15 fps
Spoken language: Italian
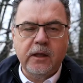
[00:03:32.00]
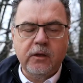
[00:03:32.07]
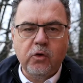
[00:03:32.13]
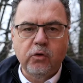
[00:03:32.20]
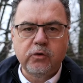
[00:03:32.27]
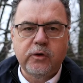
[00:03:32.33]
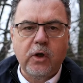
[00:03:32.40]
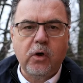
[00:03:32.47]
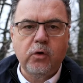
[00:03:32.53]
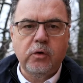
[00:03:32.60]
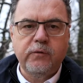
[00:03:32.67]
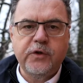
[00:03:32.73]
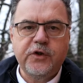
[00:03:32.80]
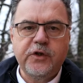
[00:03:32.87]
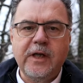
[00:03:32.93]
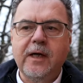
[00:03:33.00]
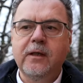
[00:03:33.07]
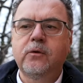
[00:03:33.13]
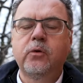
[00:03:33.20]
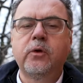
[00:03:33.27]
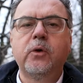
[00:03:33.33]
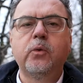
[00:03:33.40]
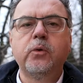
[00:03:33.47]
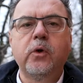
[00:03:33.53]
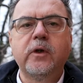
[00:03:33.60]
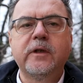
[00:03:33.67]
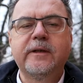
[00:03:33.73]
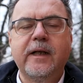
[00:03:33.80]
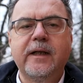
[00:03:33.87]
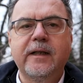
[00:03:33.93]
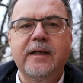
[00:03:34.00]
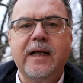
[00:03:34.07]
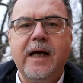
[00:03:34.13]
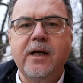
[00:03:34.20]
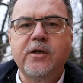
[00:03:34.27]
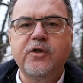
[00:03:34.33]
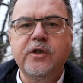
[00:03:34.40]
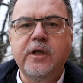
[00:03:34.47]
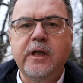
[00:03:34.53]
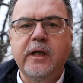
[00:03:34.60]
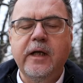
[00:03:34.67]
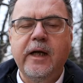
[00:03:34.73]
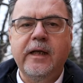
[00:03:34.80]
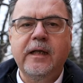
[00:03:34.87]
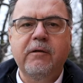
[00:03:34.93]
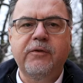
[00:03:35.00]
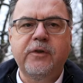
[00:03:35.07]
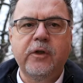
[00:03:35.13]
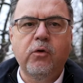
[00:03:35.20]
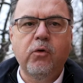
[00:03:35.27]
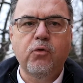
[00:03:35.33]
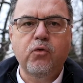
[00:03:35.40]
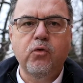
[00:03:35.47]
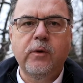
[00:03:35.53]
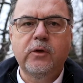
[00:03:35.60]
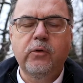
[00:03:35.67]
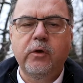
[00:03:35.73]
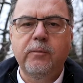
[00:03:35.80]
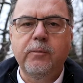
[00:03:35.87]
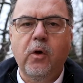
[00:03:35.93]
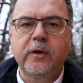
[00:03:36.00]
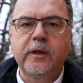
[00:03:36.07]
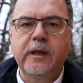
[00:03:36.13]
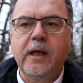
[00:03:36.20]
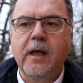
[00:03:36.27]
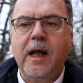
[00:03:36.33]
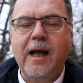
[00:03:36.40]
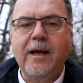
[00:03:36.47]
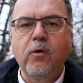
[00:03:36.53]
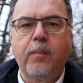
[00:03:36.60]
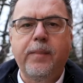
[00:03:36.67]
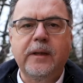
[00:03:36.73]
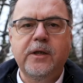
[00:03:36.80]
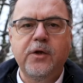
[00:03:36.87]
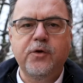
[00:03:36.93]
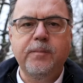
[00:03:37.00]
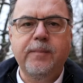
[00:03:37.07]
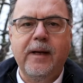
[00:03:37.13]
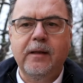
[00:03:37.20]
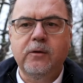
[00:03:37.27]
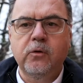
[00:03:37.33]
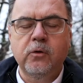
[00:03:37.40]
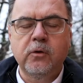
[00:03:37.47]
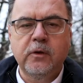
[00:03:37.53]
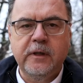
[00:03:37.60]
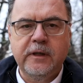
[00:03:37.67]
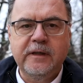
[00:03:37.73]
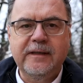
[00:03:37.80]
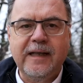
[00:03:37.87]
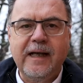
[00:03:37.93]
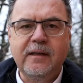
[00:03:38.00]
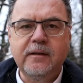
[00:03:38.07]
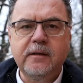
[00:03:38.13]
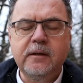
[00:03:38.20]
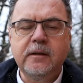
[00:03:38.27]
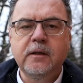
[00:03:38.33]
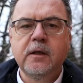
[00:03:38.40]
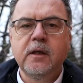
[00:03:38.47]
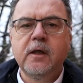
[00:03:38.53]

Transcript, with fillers: del controllo di vicinato dell'Unione Terre d'Argine e da Federconsumatori Modena. Hanno partecipato in tanti,